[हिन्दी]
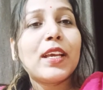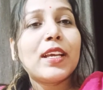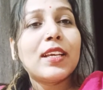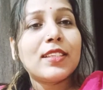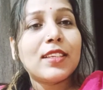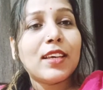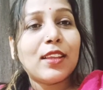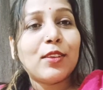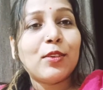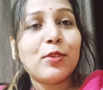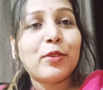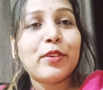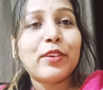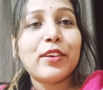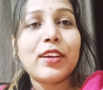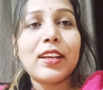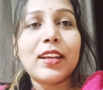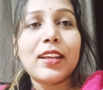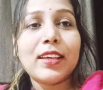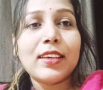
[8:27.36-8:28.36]
ज़्यादा लोगों
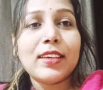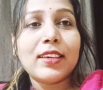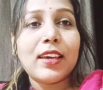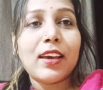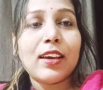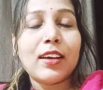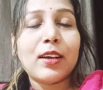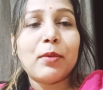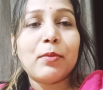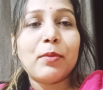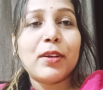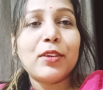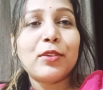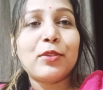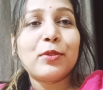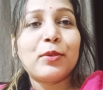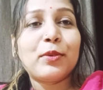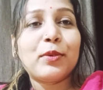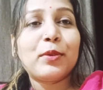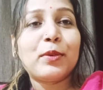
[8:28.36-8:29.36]
ने नहीं किया है कमेंट
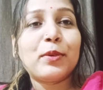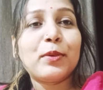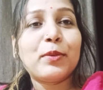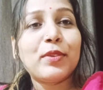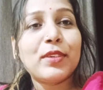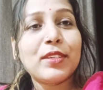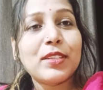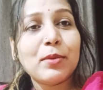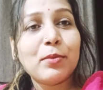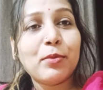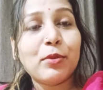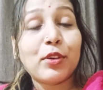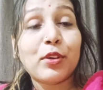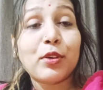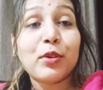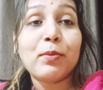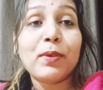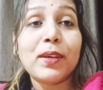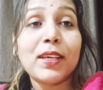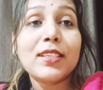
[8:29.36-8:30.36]
तो फिर से बोल
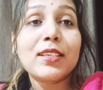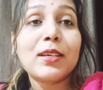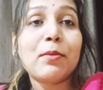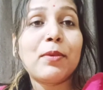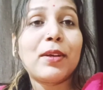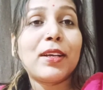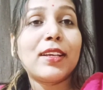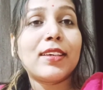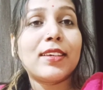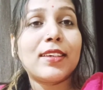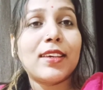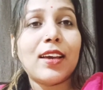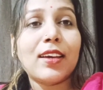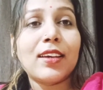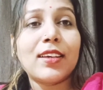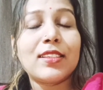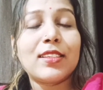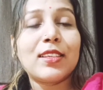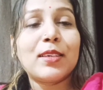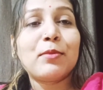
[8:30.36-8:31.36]
रही हूँ प्लीज़ कमेंट किया
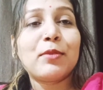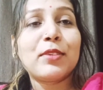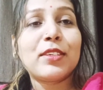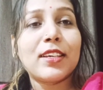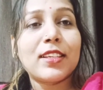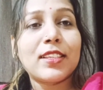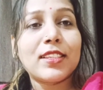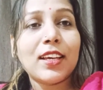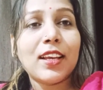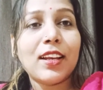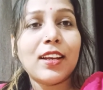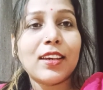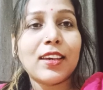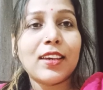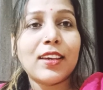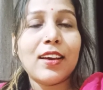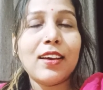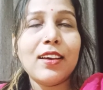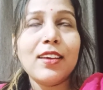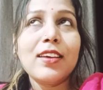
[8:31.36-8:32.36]
कीजिए मुझे अच्छा
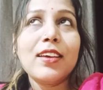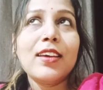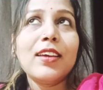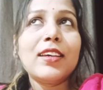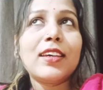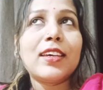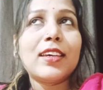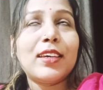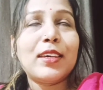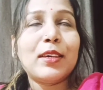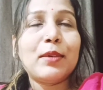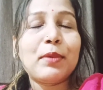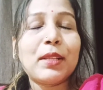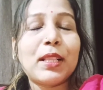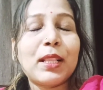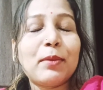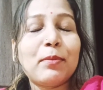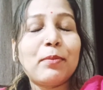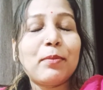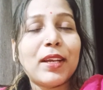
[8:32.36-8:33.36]
लगेगा कि
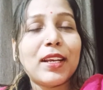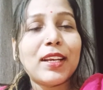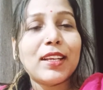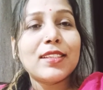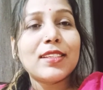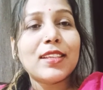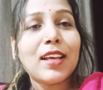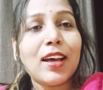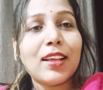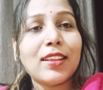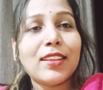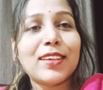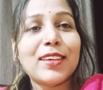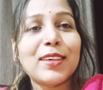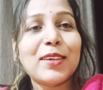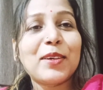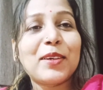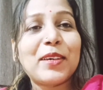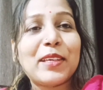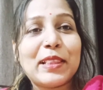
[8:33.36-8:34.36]
मतलब मेरे साथ
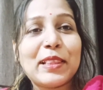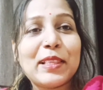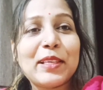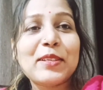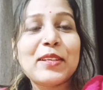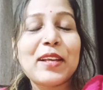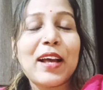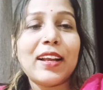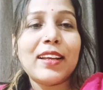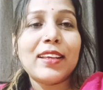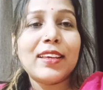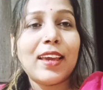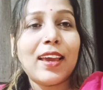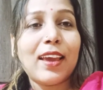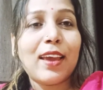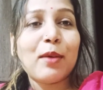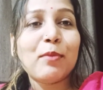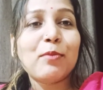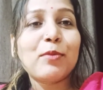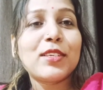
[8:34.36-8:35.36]
की कितनी सारी
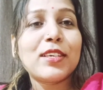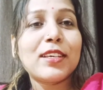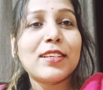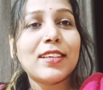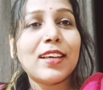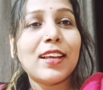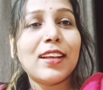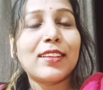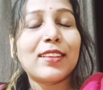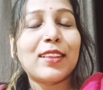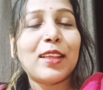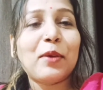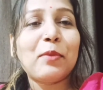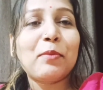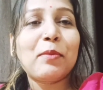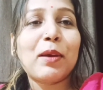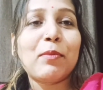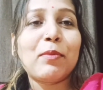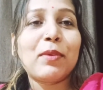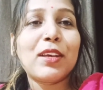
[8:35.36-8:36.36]
हैं मुझे अच्छा लगता
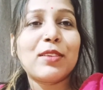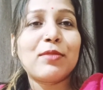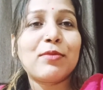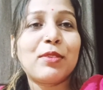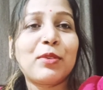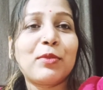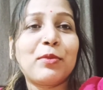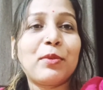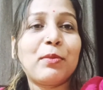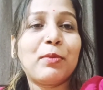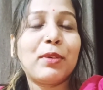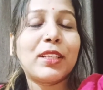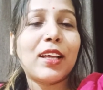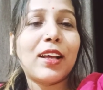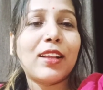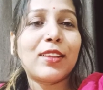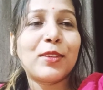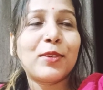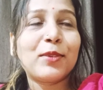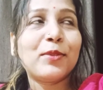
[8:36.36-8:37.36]
है मैं अपने हस्बैंड को भी
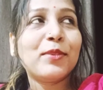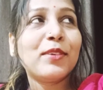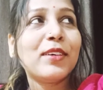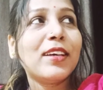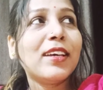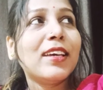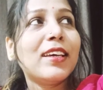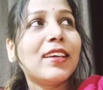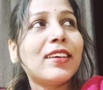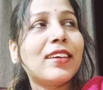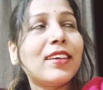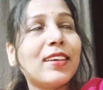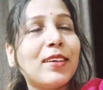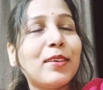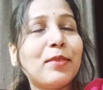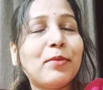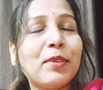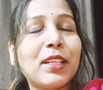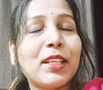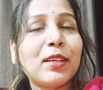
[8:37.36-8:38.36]
बताती हूँ
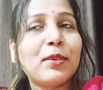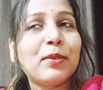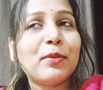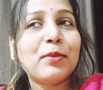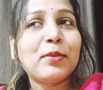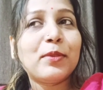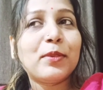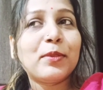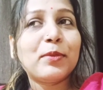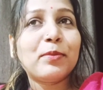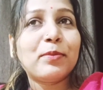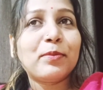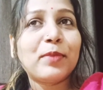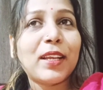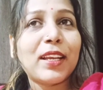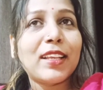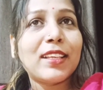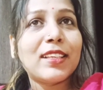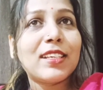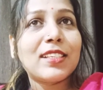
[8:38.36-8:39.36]
कि मतलब
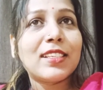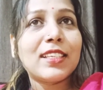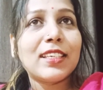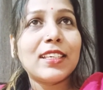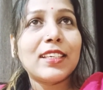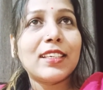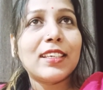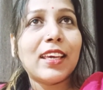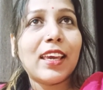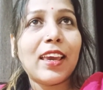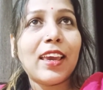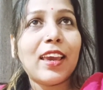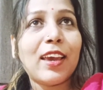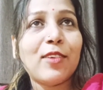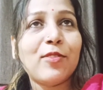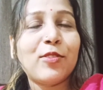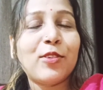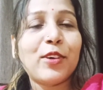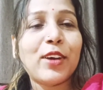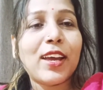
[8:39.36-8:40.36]
मेरे जैसी ये
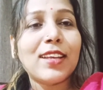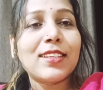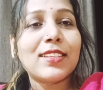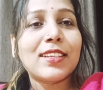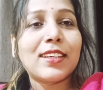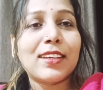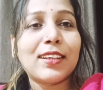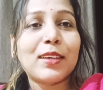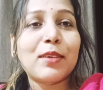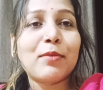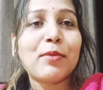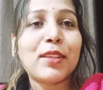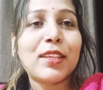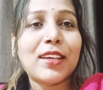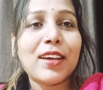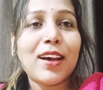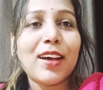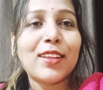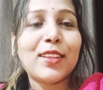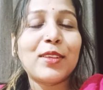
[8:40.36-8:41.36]
है वो है ऐसे करके मैं
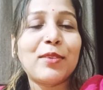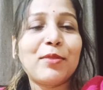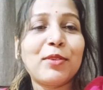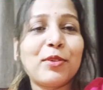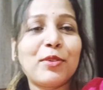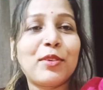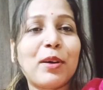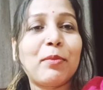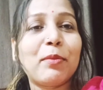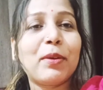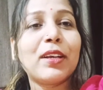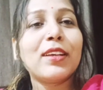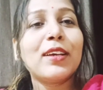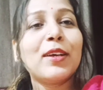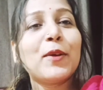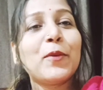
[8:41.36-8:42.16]
दिखाती भी हूँ कमेंट